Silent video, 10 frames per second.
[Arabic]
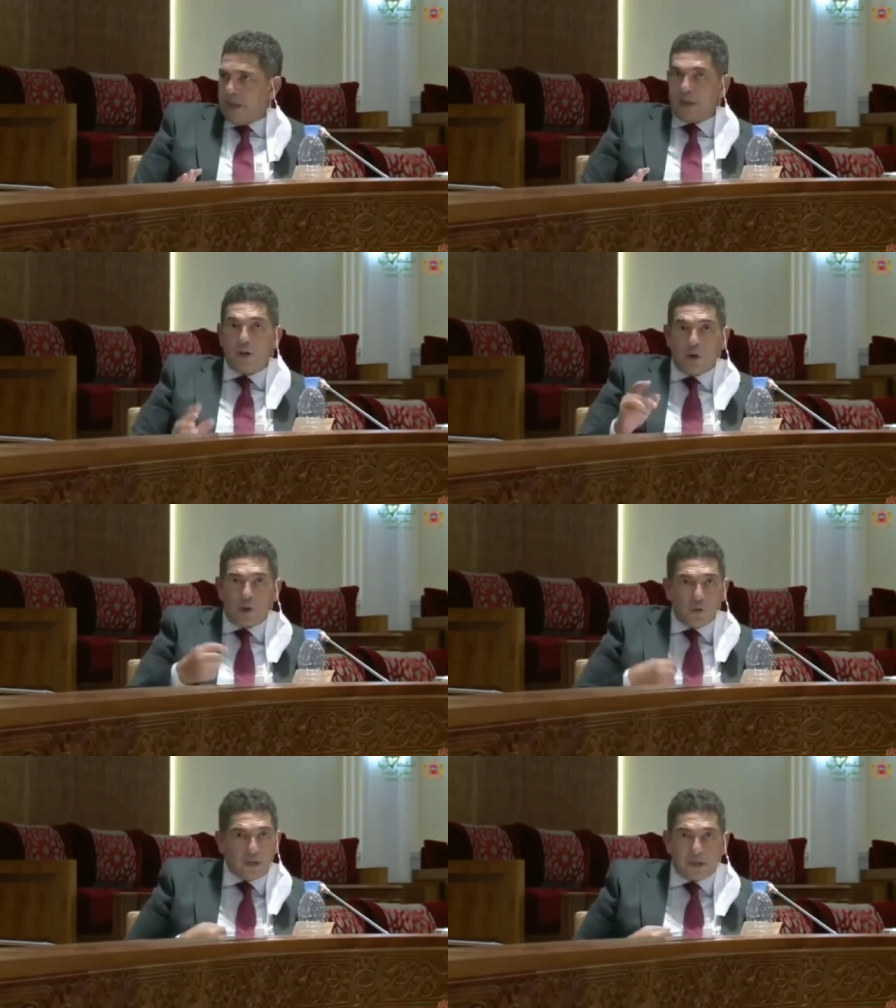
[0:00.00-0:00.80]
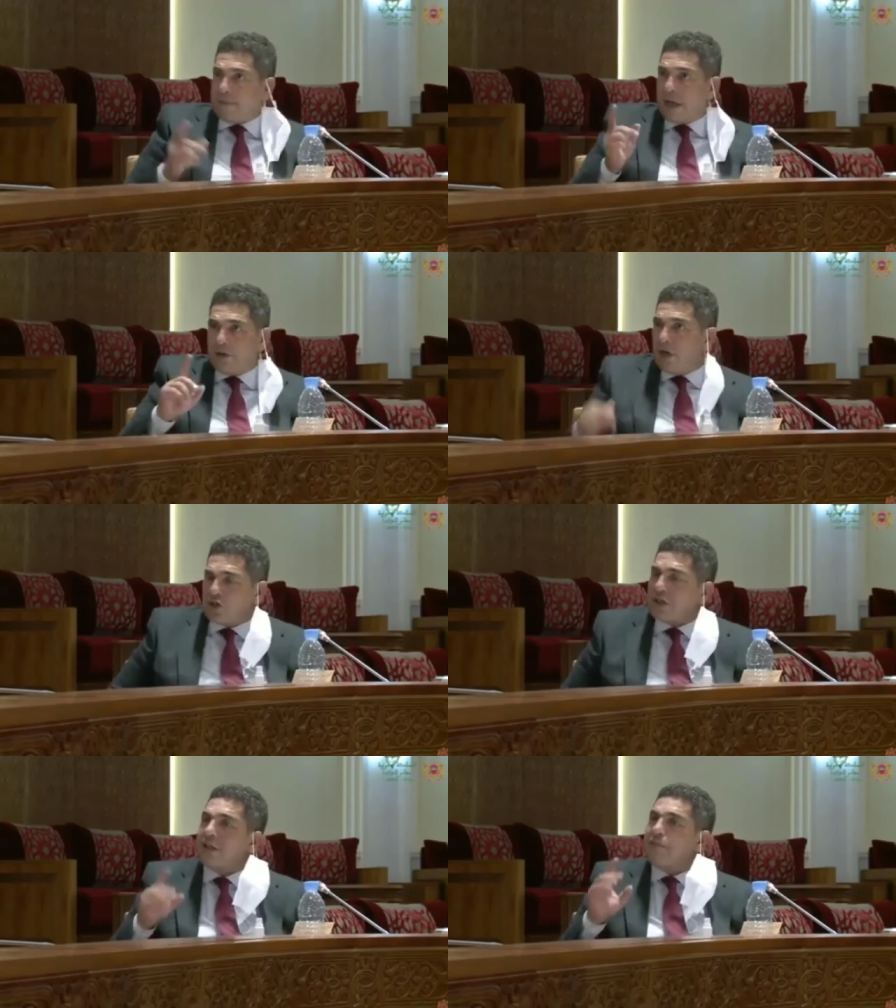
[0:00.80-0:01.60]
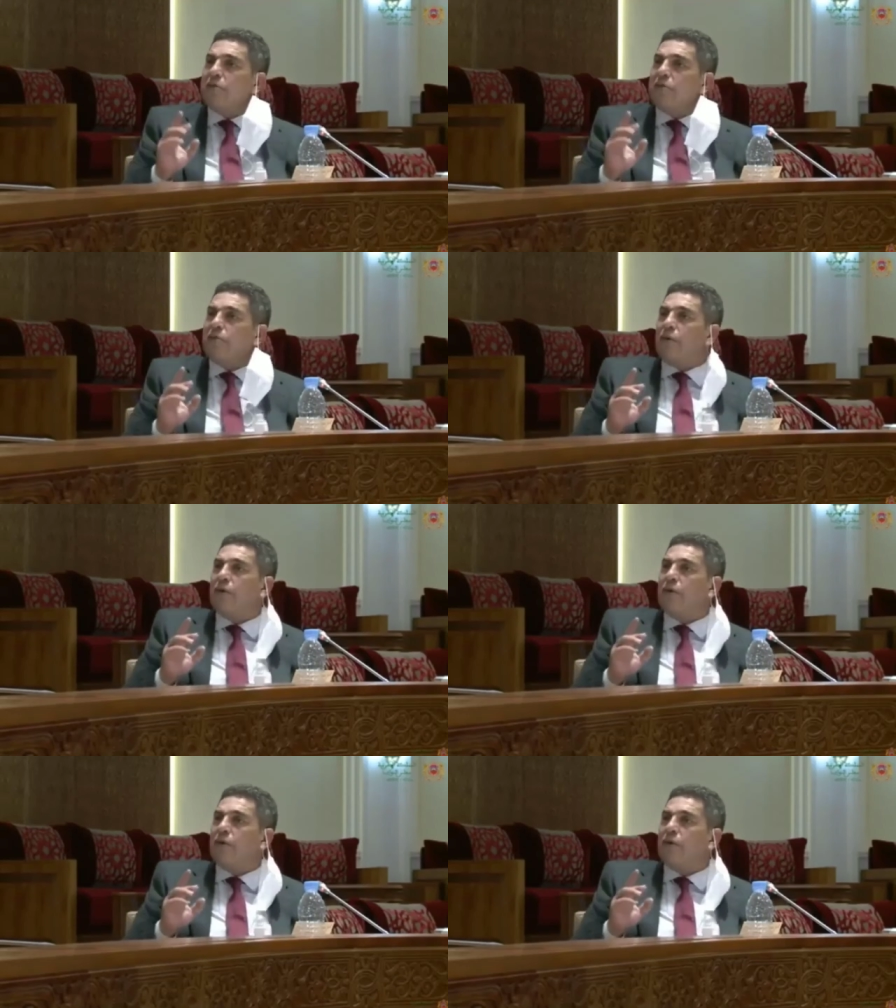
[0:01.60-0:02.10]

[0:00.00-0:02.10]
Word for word: دونك الاستاذ ما عندوش علاش يخسر من جيبو